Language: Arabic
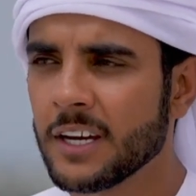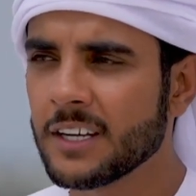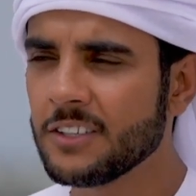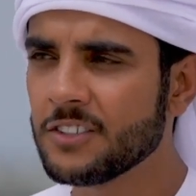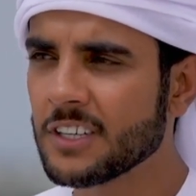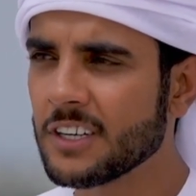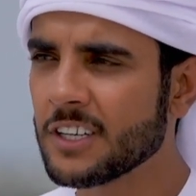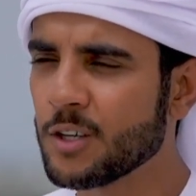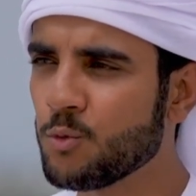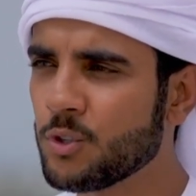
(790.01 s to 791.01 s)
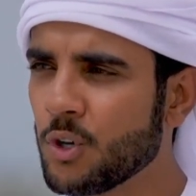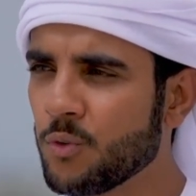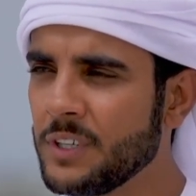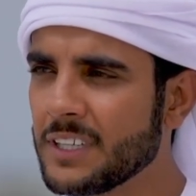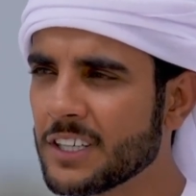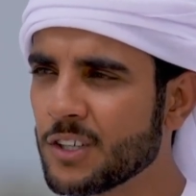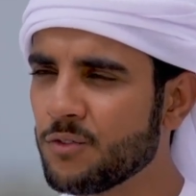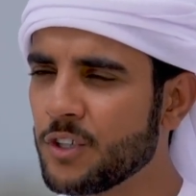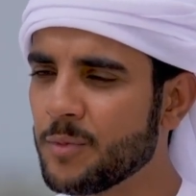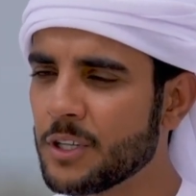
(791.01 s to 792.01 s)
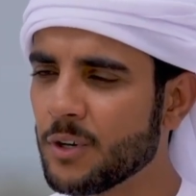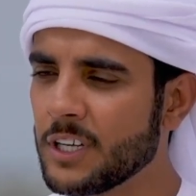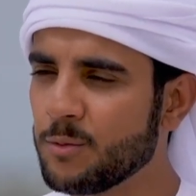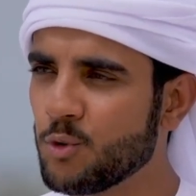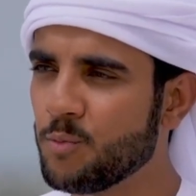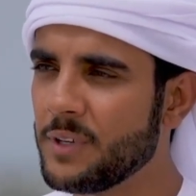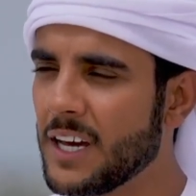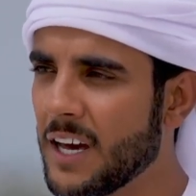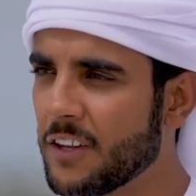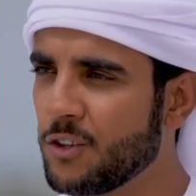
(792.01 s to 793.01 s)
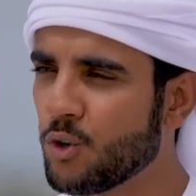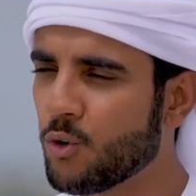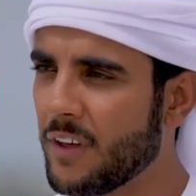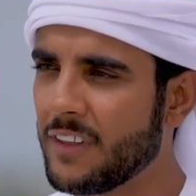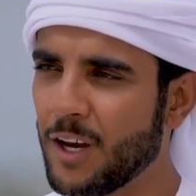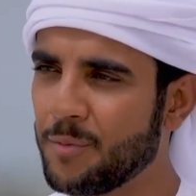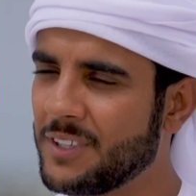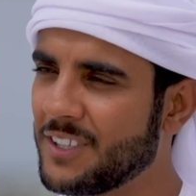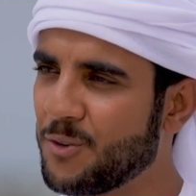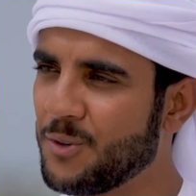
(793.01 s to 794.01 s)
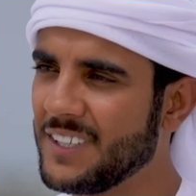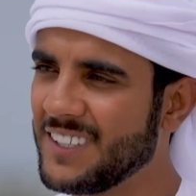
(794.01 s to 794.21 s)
كل الشكر لكم والتوفيق لكم فيما تقدمون من هذا الدور وهذا العمل التطوعي.